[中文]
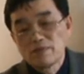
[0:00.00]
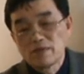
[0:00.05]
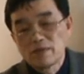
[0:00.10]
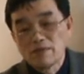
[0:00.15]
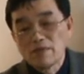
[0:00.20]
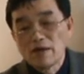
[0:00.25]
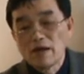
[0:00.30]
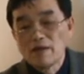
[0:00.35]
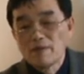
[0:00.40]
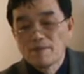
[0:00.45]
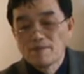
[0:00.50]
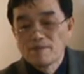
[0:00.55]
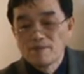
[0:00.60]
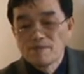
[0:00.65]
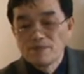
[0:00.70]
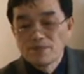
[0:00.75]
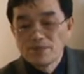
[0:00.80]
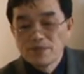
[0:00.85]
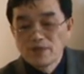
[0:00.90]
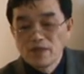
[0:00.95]
对吧？
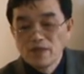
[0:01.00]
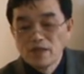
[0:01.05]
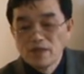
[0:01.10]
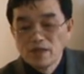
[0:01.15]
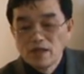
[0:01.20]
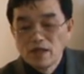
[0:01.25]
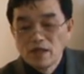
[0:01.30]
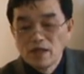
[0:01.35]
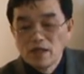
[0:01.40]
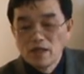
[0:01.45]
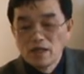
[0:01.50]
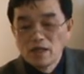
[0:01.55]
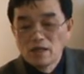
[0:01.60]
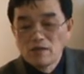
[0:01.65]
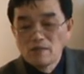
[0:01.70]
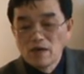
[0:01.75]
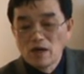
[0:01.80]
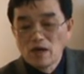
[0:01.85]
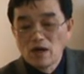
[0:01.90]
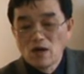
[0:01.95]

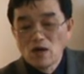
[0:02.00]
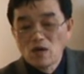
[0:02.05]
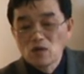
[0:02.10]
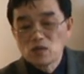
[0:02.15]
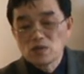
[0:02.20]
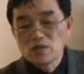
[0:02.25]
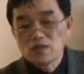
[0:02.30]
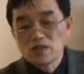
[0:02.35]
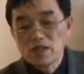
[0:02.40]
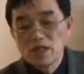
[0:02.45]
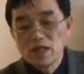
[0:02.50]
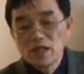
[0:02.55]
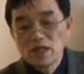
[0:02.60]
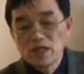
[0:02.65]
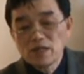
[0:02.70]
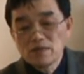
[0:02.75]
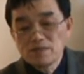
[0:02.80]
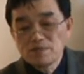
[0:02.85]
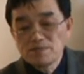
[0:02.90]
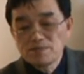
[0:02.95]
那么奥古斯丁
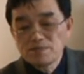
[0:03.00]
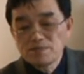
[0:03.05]
呢，